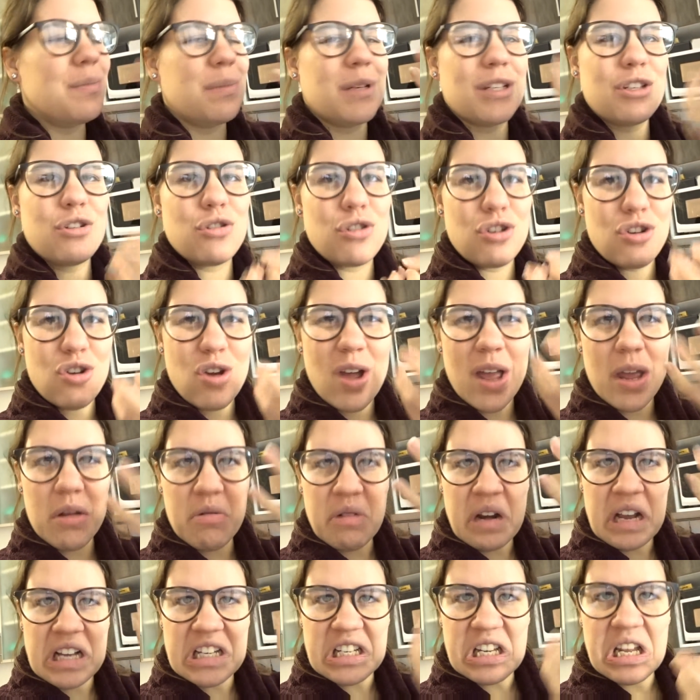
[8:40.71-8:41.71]
Y me he hecho yo ahí
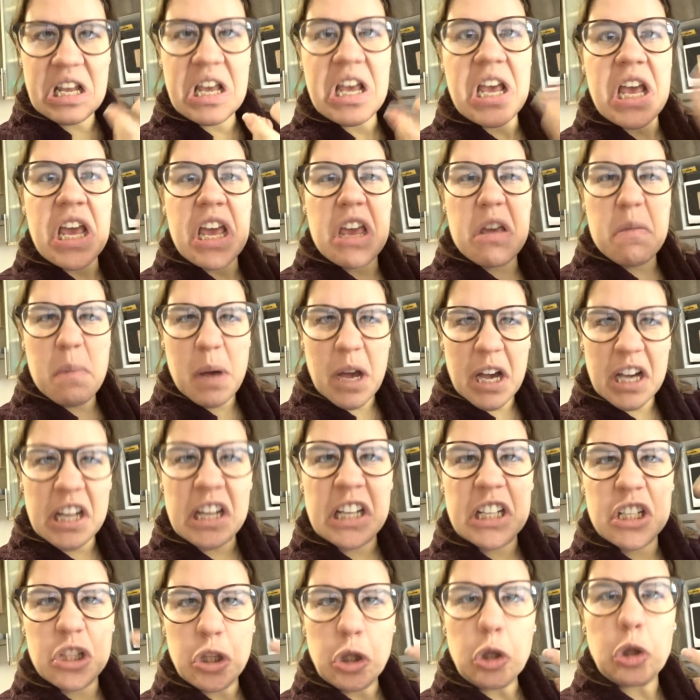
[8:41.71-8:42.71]
unas
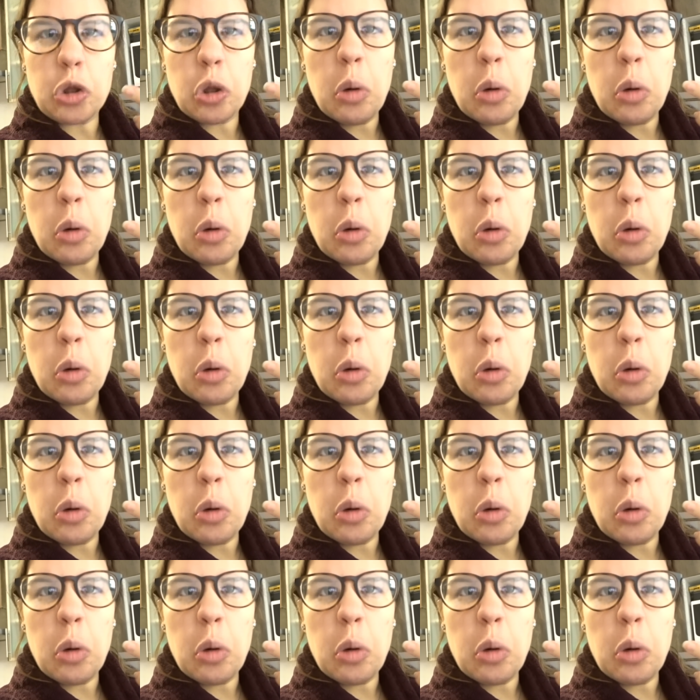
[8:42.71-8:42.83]
imágenes